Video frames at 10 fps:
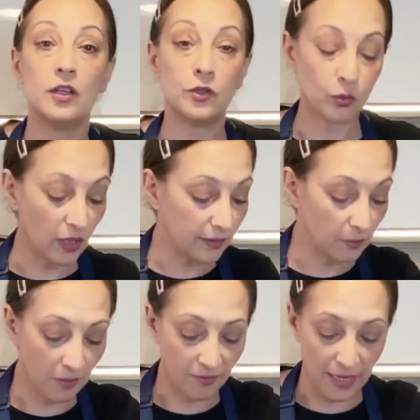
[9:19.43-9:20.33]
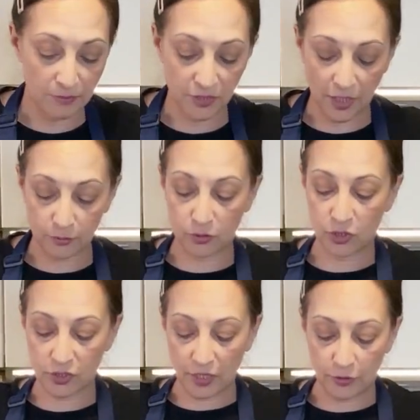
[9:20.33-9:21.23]
Сюда добавляем сразу
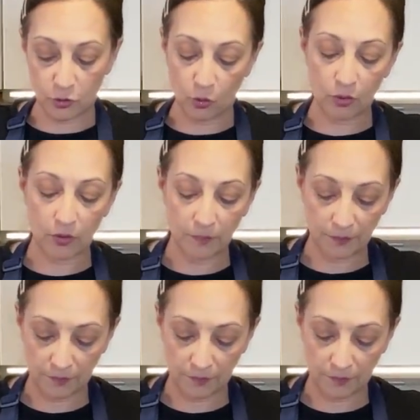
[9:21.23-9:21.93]
чесночок.